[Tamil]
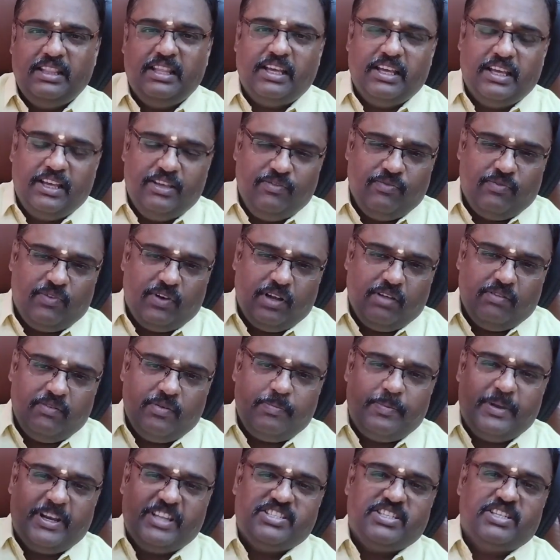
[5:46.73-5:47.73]
இந்த
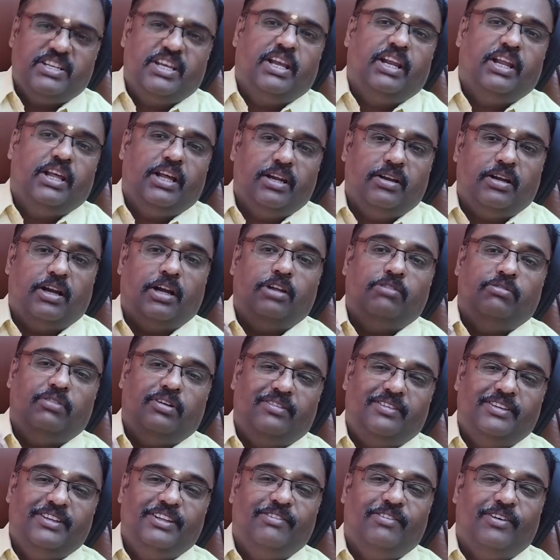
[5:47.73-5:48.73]
இவ்வளவு பிரச்சனைகளுக்கு
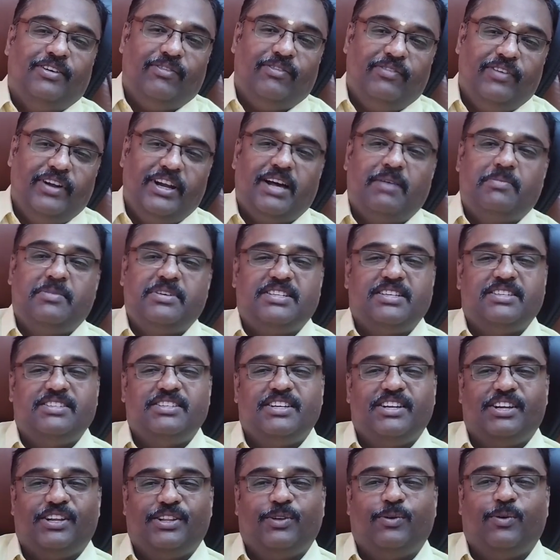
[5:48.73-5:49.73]
நடுவில் இவங்க விடாமல்
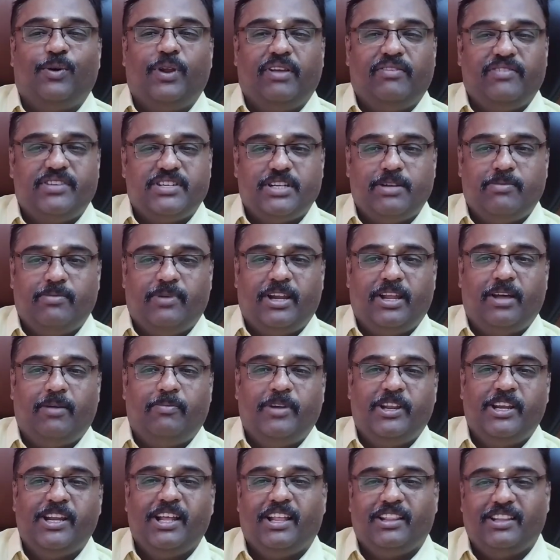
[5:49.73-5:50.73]
செஞ்சுக்கிட்டு இருந்த ஒரே விஷயம் என்ன
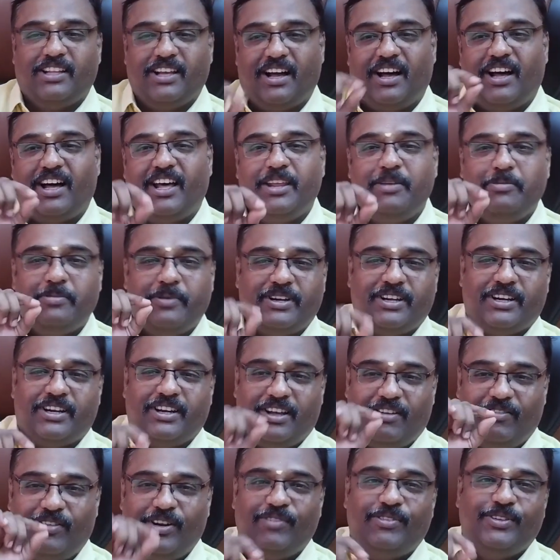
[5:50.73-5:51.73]
அப்படின்னா அந்த ஹாரி
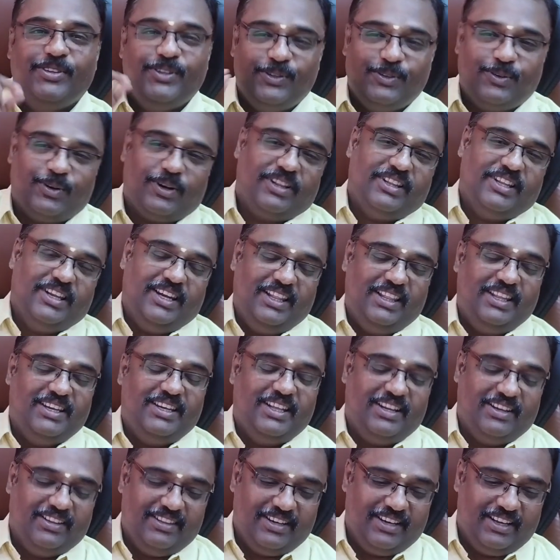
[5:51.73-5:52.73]
பாட்டர் நாவலை வந்து தொடர்ந்து
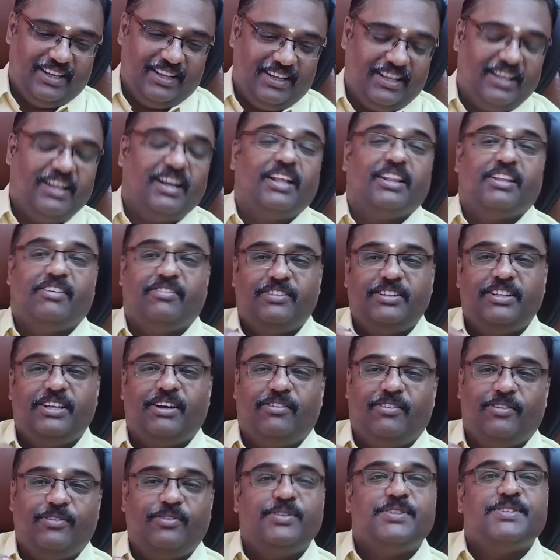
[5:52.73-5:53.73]
எழுதிட்டே இருந்திருக்காங்க அதை
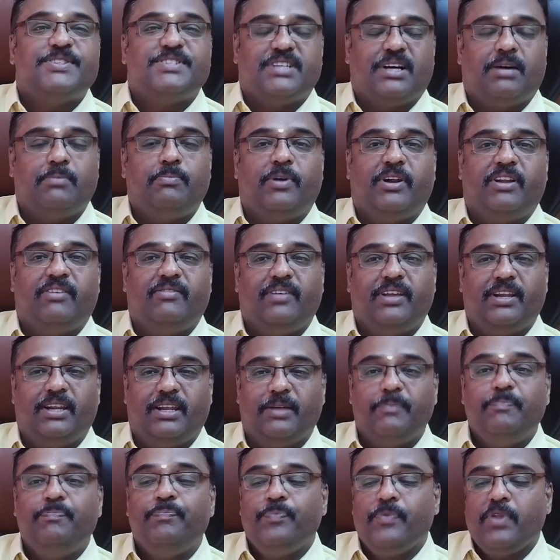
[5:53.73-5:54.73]
வந்து அவங்க வந்து ஸ்டாப் பண்ணவே
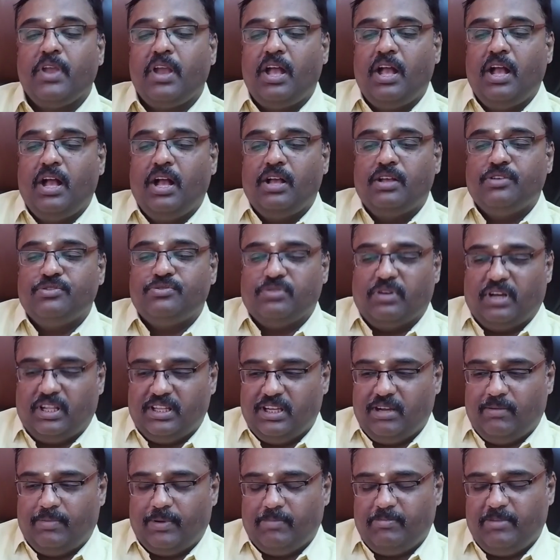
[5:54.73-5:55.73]
இல்லை ஸோ
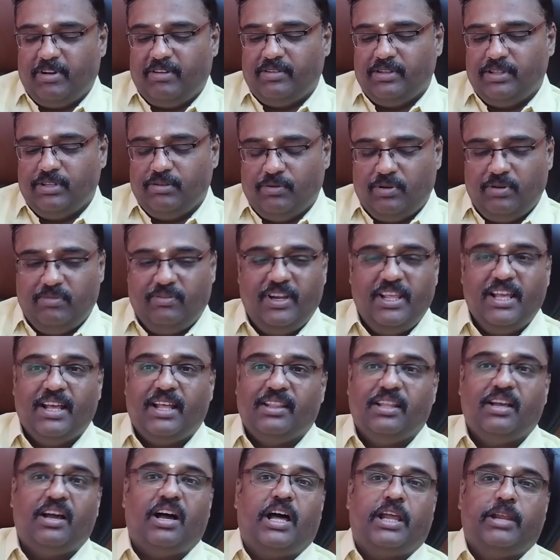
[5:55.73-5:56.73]
அதுக்கப்புறமா வந்து ஒரு
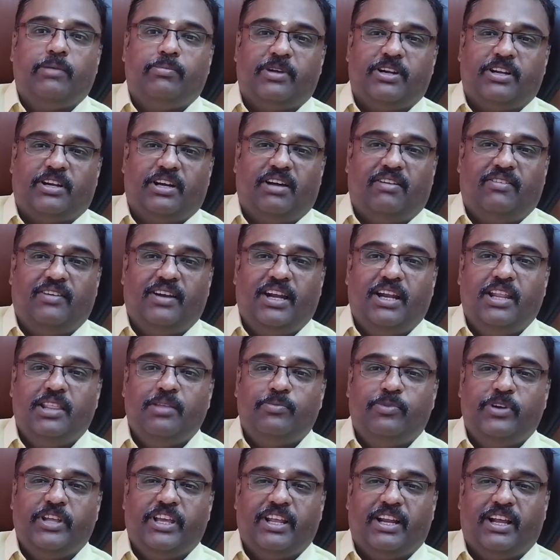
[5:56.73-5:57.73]
வழியாக அந்த ஹாரி பாட்டர் நாவல்
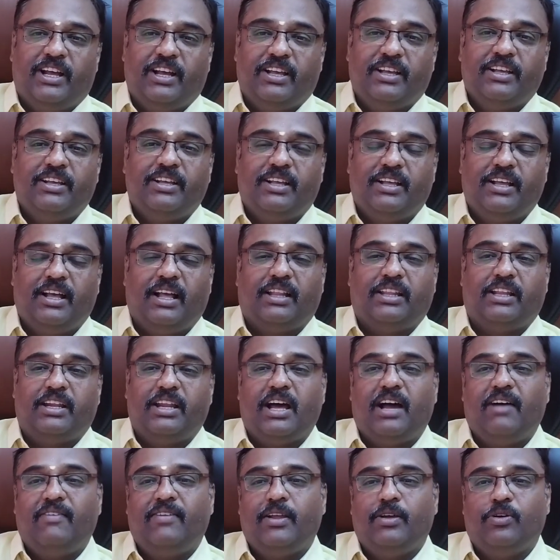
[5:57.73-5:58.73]
எழுதி முடிக்கிறாங்க அந்த
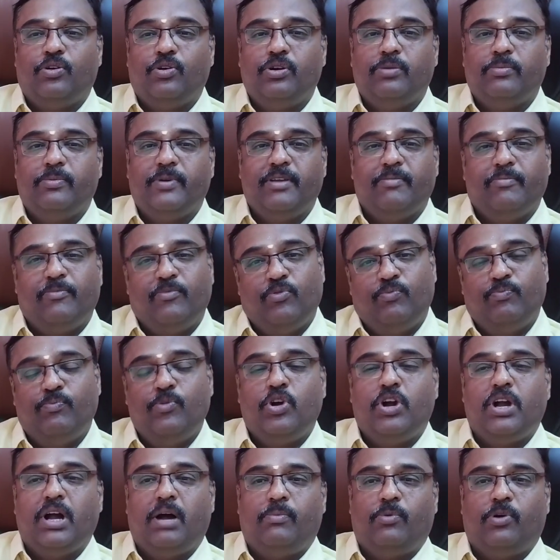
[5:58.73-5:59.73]
நாவலை கொண்டு போய்
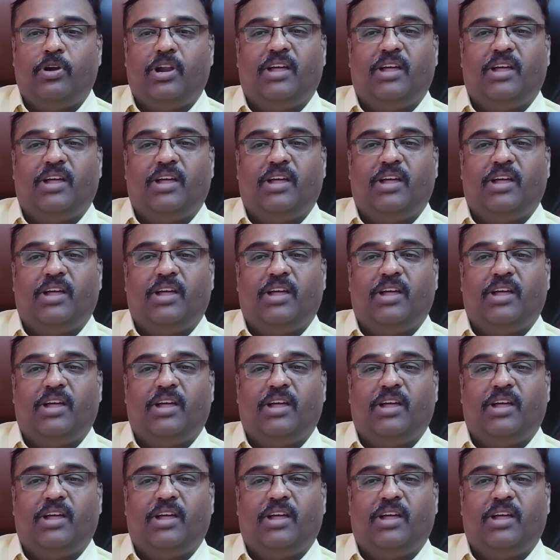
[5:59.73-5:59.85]
புக்காக